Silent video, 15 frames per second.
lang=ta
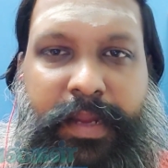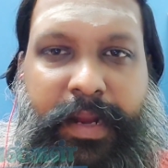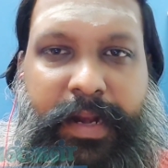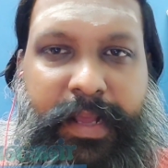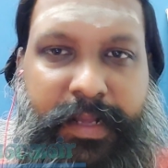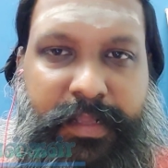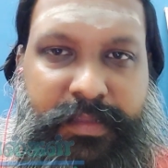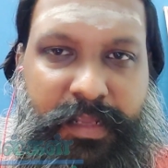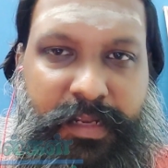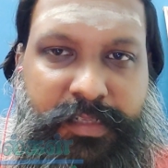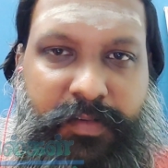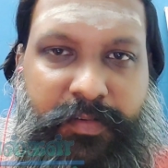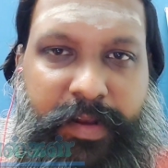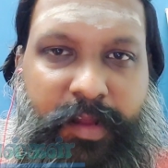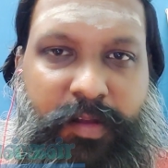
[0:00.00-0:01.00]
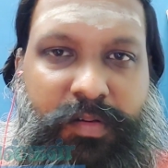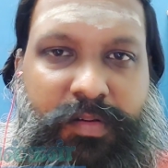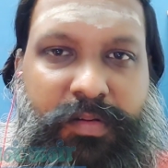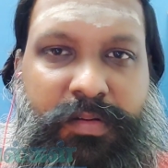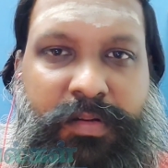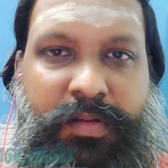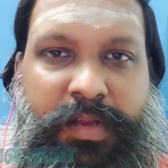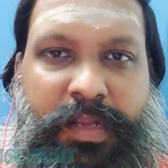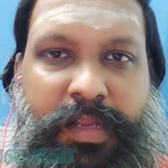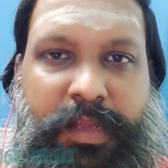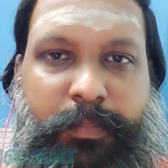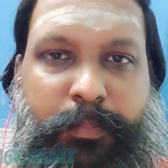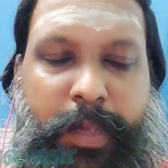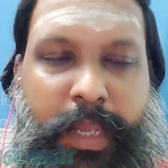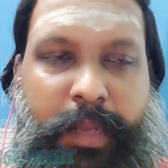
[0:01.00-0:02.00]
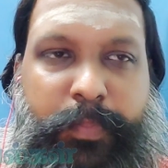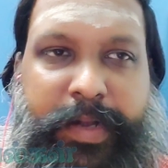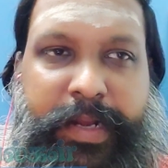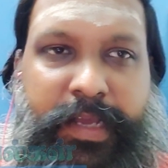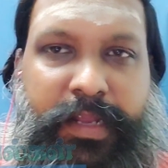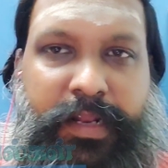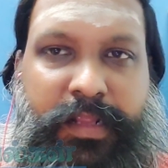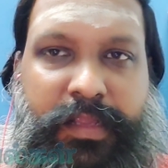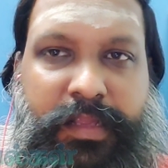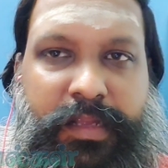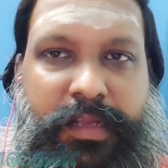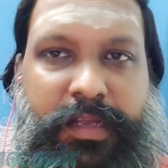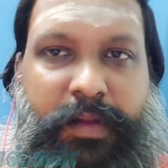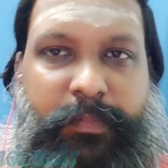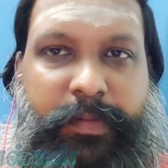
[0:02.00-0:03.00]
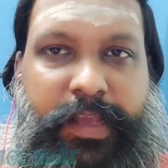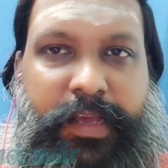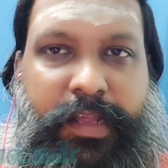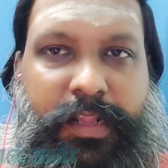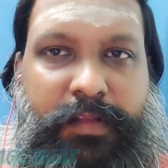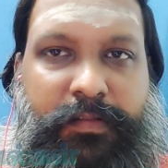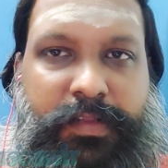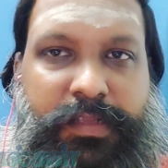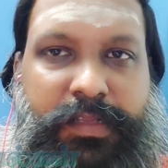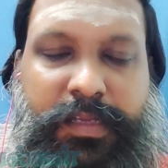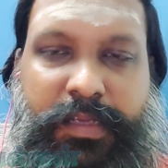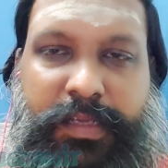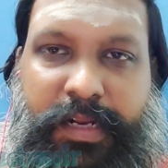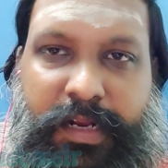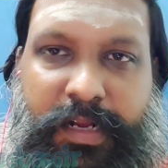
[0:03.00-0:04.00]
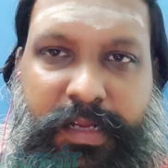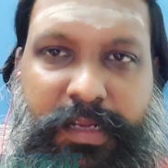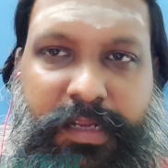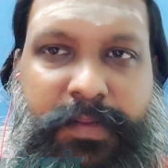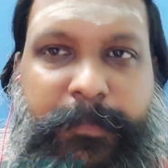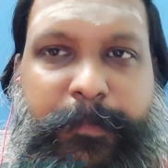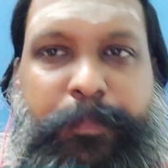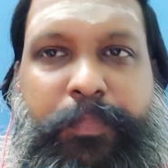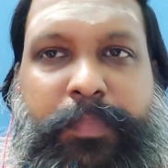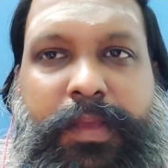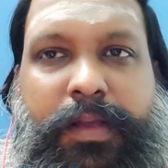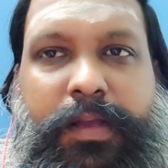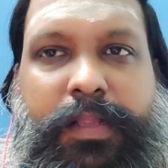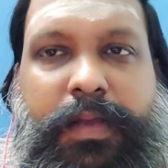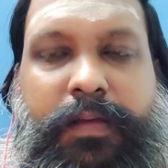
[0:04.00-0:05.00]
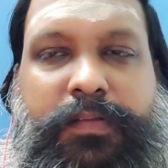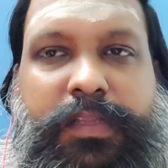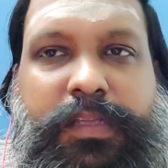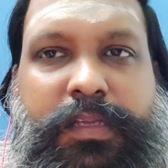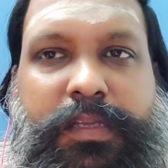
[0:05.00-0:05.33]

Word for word: எனக்கு தெரிஞ்ச வரைக்கும் பேய் பிடிக்கிறது அப்படிங்கிறது வந்து இருக்குது அதாவது